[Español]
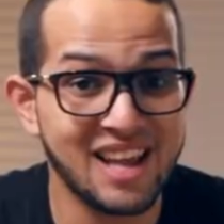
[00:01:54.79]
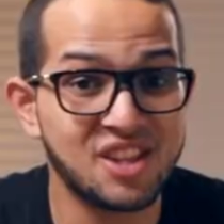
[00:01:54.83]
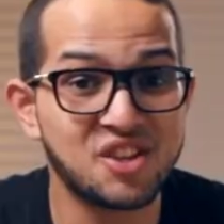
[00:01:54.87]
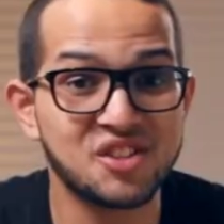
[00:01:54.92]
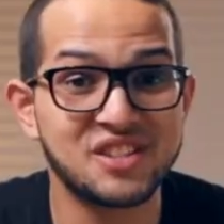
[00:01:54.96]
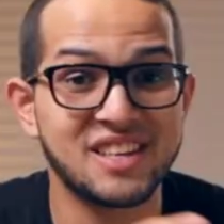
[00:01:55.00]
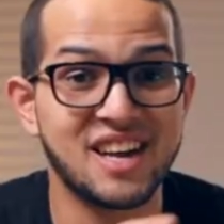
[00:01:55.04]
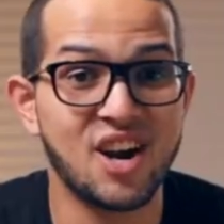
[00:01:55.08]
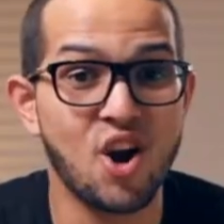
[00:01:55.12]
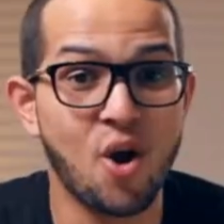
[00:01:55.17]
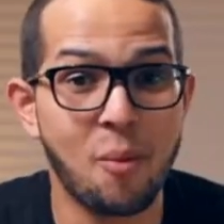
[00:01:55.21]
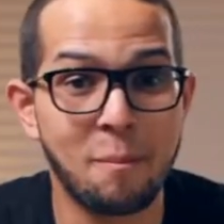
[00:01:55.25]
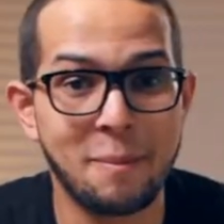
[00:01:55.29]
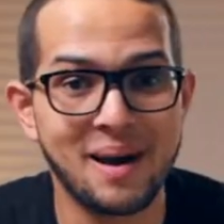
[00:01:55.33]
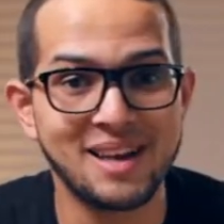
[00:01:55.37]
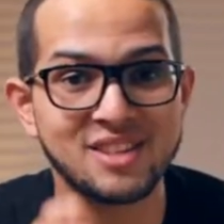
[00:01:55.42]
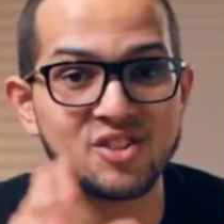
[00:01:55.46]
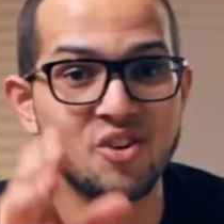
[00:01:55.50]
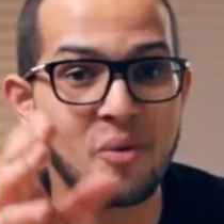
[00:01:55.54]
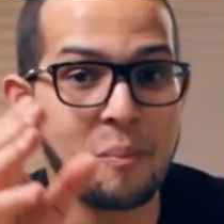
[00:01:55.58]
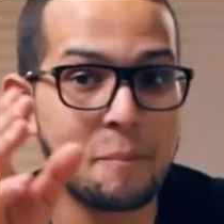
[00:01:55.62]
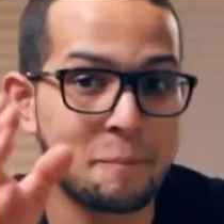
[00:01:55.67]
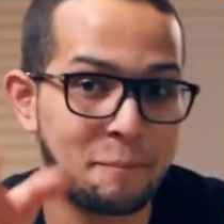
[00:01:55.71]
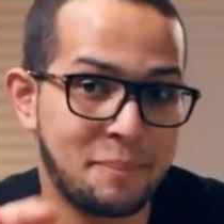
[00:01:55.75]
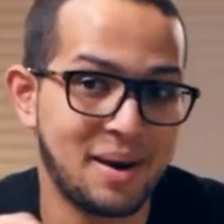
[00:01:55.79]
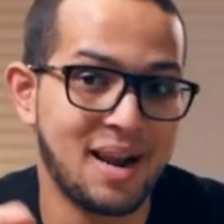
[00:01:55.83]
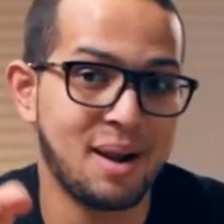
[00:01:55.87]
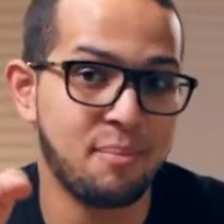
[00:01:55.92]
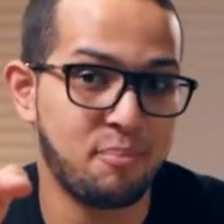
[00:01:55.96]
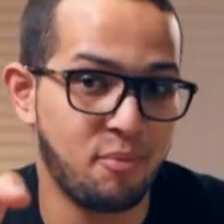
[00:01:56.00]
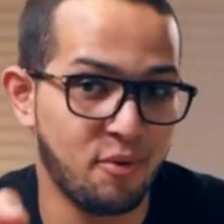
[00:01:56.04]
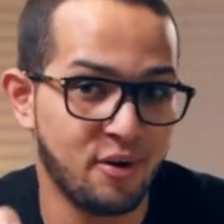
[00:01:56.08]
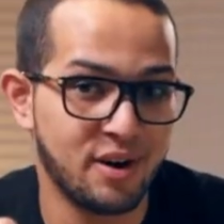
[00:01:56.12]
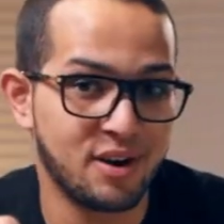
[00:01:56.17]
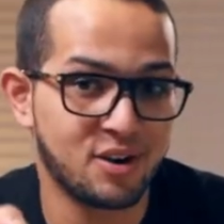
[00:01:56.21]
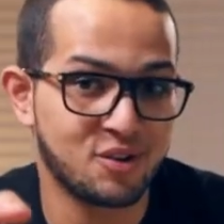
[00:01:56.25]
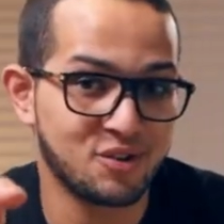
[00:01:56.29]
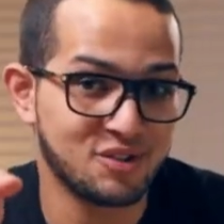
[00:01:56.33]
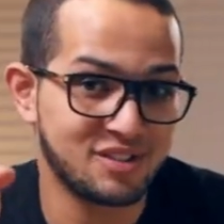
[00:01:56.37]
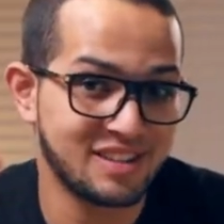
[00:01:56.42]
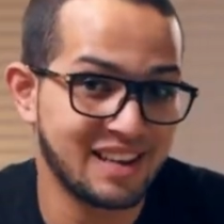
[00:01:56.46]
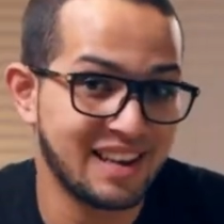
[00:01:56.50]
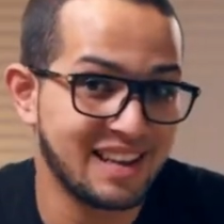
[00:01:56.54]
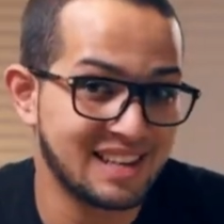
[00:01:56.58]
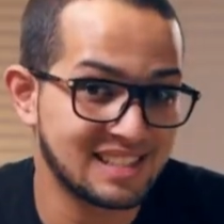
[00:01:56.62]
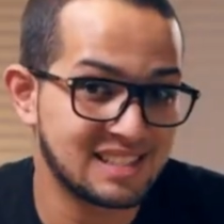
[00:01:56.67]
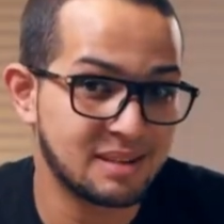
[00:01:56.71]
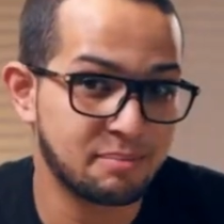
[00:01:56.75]
Estos eran los pasos para poder
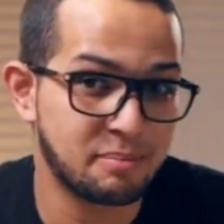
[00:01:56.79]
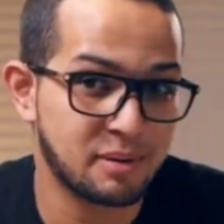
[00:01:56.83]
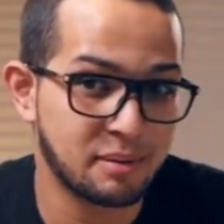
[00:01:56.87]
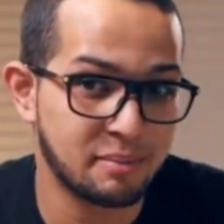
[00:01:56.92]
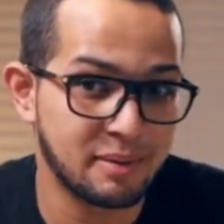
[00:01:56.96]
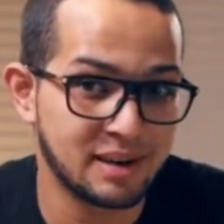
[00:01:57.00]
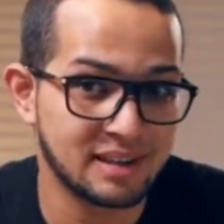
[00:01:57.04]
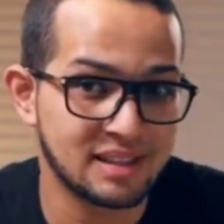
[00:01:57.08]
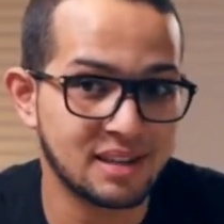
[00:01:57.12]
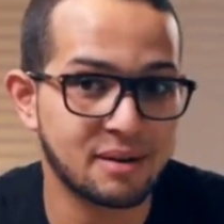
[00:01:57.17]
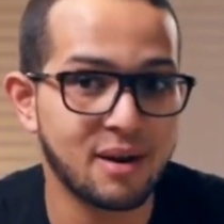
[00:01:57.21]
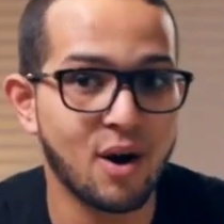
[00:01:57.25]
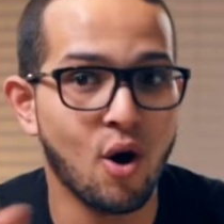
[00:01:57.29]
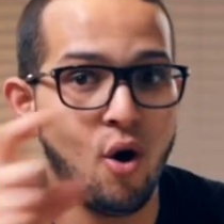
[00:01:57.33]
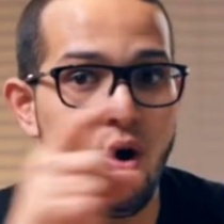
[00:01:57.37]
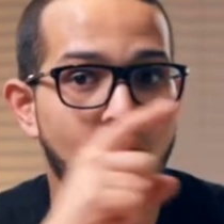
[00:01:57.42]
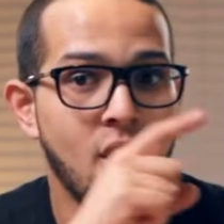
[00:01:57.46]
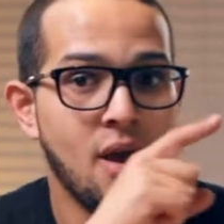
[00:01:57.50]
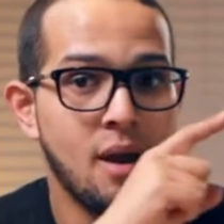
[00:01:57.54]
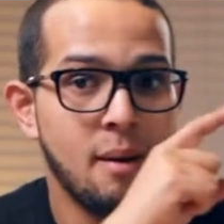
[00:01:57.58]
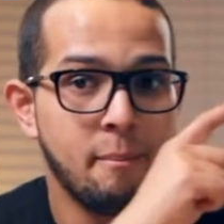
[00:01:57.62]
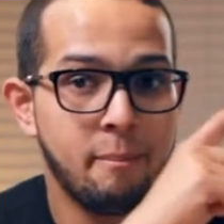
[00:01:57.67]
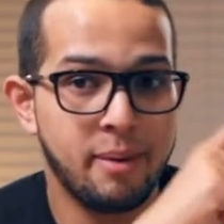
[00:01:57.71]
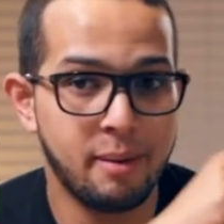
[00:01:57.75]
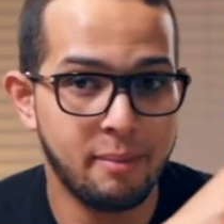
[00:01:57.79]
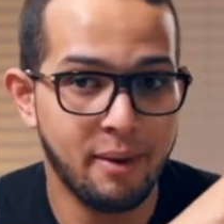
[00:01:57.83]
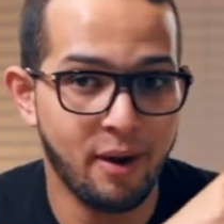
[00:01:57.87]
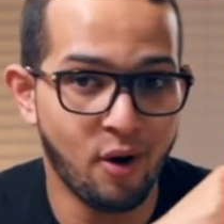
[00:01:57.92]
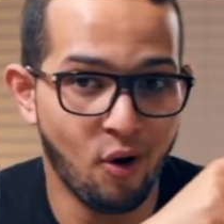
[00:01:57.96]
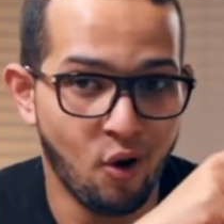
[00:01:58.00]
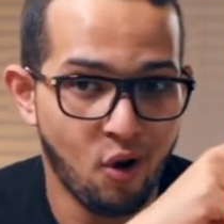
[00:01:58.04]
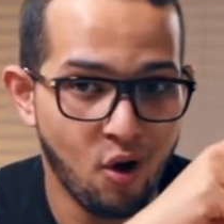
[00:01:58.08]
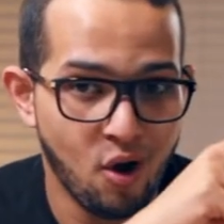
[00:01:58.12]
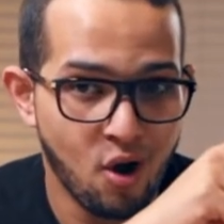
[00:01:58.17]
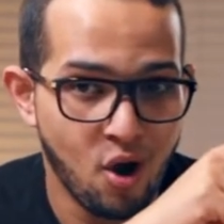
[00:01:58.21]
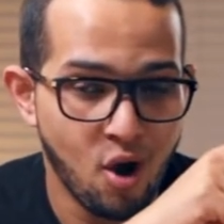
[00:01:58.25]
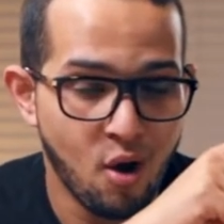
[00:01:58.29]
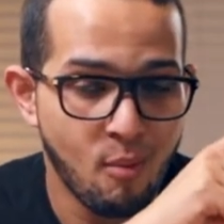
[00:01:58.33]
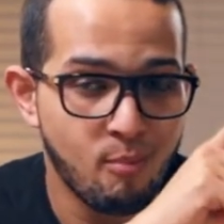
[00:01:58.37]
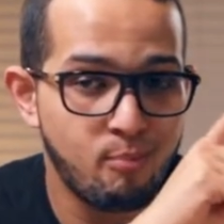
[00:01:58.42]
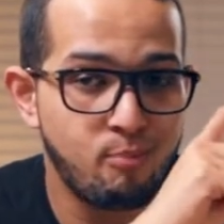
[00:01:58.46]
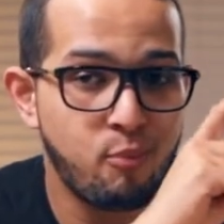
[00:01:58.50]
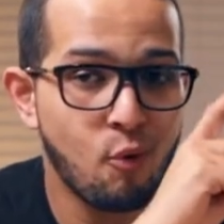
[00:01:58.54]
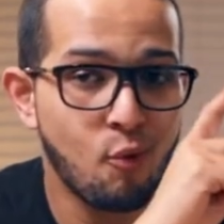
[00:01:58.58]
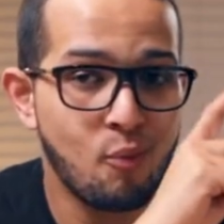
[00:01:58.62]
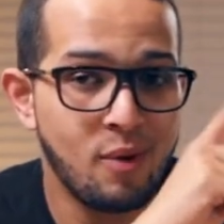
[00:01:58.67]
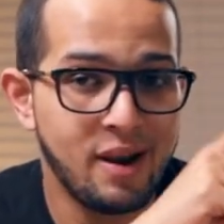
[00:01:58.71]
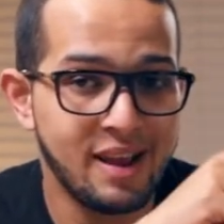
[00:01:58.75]
conseguir ese primer trabajo. Primero,
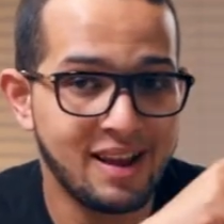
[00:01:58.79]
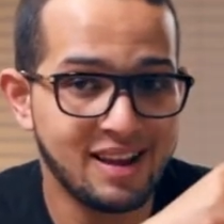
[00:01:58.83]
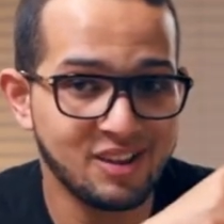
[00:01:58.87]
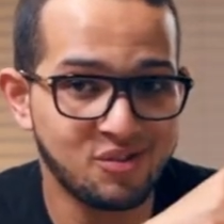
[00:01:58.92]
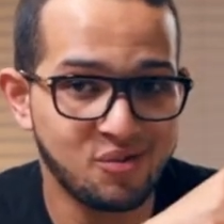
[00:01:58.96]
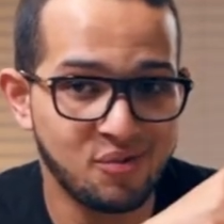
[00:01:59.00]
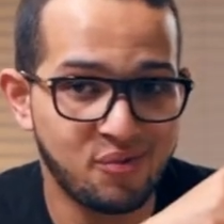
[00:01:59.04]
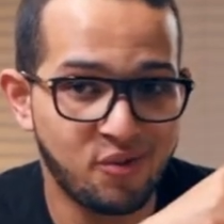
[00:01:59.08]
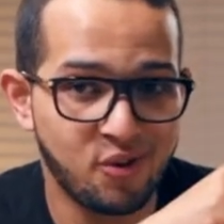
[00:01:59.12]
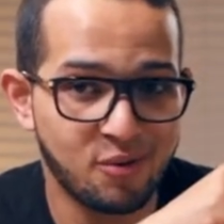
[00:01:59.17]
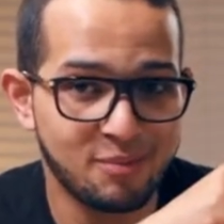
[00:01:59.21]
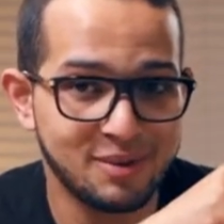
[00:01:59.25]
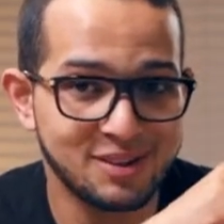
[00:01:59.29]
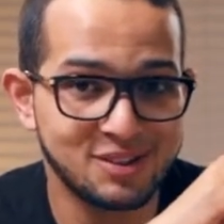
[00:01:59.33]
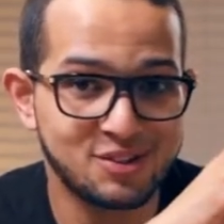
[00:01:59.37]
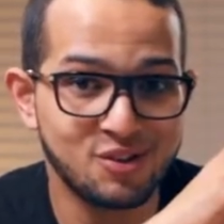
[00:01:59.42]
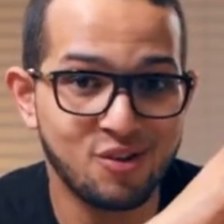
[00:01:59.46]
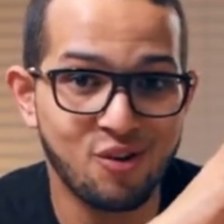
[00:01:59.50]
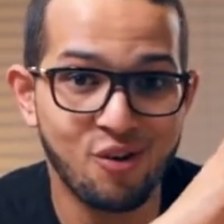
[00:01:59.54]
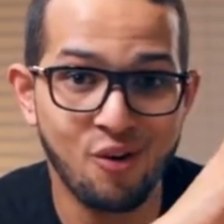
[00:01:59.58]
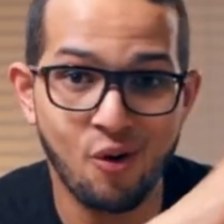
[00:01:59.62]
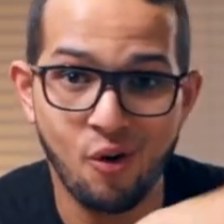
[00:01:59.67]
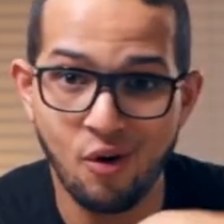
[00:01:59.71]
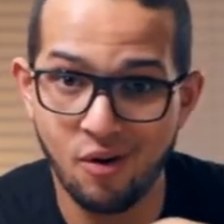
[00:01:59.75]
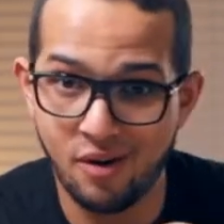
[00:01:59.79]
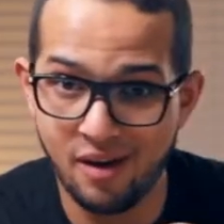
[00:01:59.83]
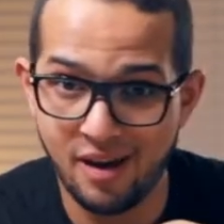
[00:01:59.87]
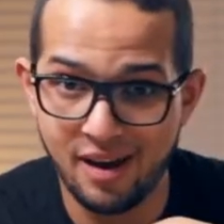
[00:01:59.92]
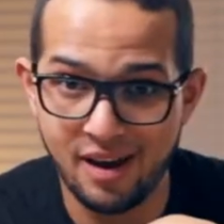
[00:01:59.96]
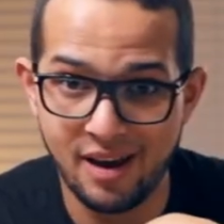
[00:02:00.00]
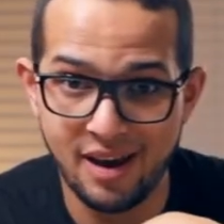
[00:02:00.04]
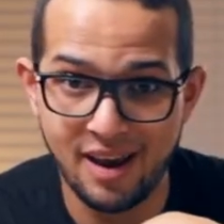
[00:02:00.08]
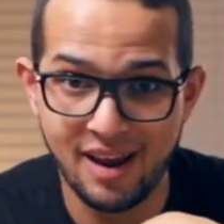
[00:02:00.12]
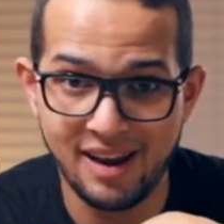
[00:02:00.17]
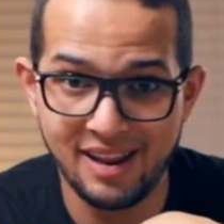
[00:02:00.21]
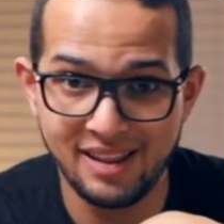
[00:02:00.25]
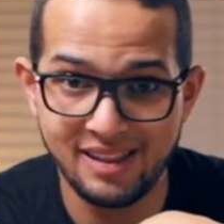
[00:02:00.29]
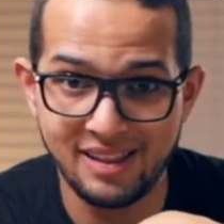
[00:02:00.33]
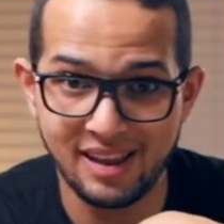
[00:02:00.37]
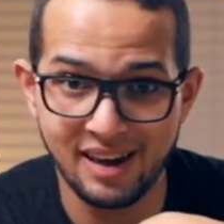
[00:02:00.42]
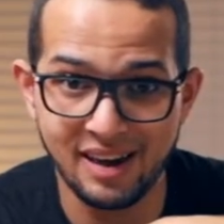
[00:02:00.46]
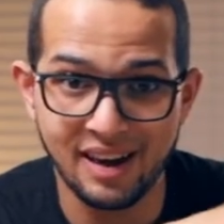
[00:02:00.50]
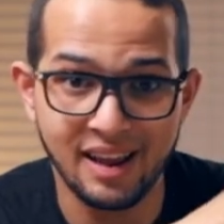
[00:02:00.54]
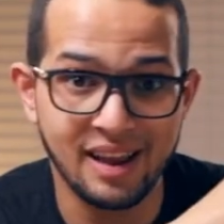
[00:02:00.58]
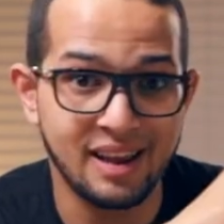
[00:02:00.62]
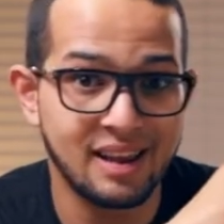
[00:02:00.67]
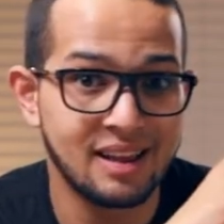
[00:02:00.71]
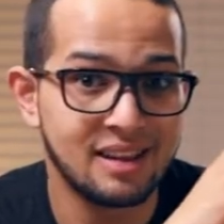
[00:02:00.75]
publica tu información en
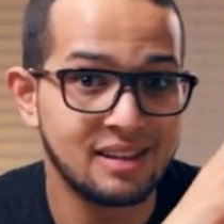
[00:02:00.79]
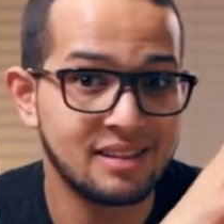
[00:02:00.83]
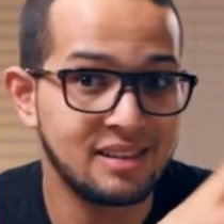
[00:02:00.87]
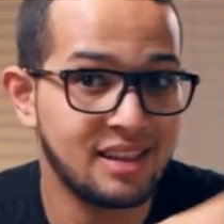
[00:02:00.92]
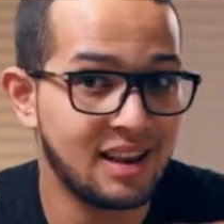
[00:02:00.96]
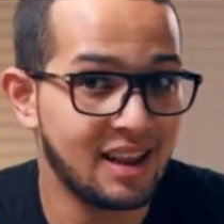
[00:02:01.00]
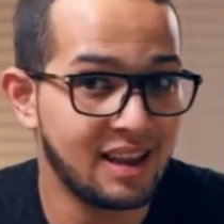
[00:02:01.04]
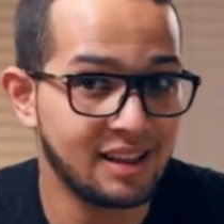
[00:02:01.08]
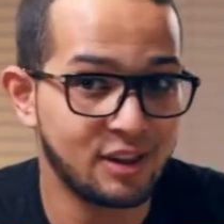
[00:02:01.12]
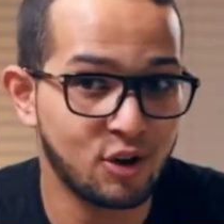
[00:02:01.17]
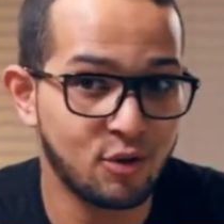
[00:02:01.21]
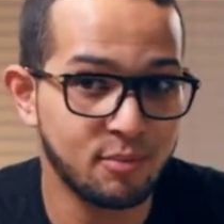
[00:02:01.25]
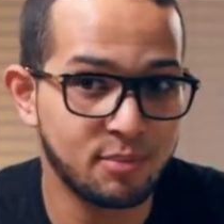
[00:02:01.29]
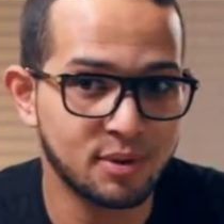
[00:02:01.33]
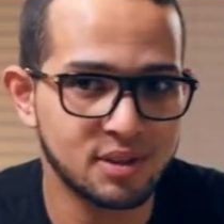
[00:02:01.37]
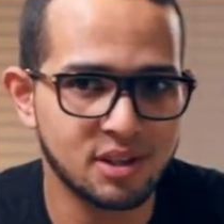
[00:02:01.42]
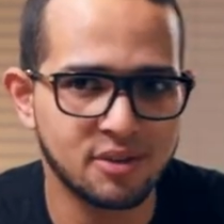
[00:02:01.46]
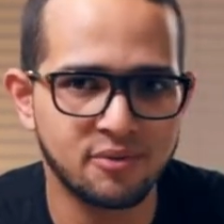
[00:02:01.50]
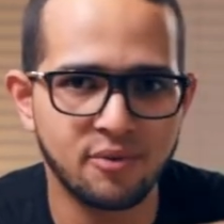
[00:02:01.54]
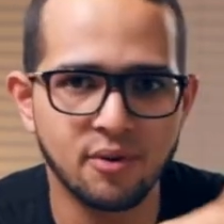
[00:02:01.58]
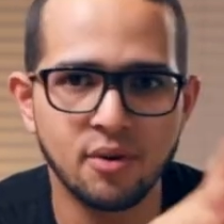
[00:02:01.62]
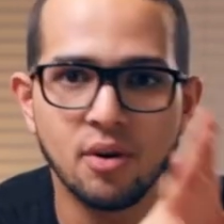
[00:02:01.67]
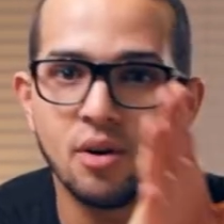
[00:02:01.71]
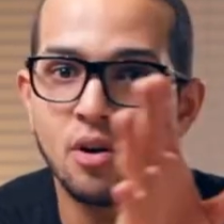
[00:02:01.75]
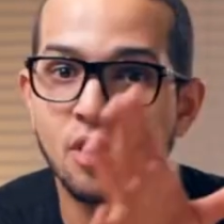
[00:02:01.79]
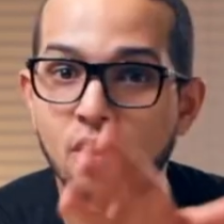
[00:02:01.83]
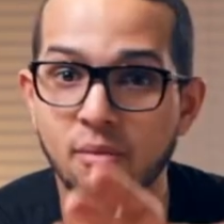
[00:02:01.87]
internet. Tienes que tener un portafolio.